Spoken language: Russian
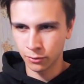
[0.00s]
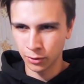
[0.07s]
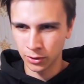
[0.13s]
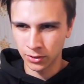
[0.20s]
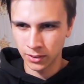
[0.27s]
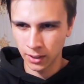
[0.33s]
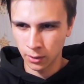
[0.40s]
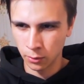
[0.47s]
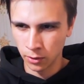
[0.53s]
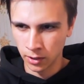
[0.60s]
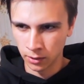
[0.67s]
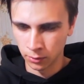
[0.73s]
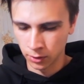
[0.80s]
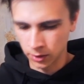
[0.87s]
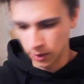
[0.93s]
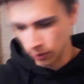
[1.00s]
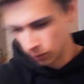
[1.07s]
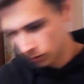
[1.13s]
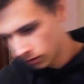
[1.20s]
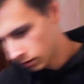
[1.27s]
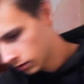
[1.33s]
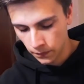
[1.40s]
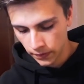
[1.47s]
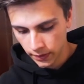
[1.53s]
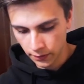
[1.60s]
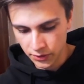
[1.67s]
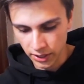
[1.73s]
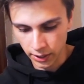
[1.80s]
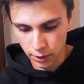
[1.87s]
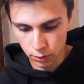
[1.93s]
Вот такое вот оно. На
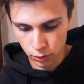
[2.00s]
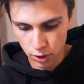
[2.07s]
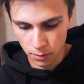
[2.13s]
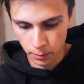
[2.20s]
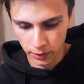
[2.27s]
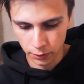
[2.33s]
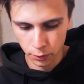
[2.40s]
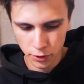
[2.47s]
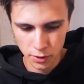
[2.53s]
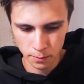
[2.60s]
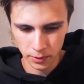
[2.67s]
всякий случай подключим,